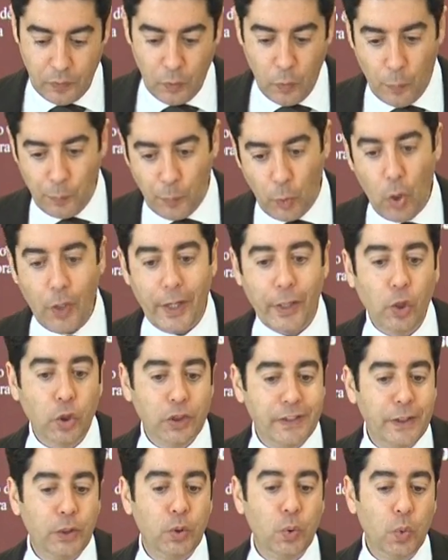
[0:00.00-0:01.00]
un poco que nos
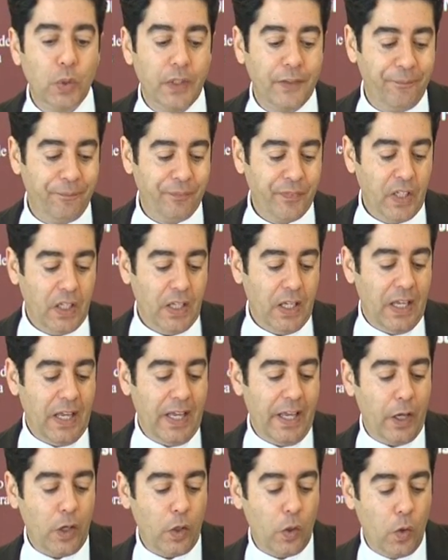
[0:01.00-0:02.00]
sitúe
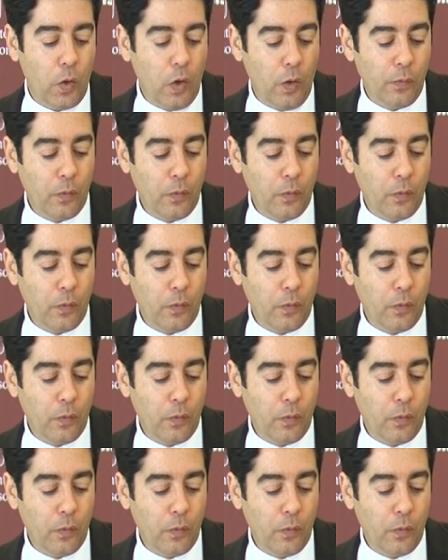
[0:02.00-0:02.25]
en,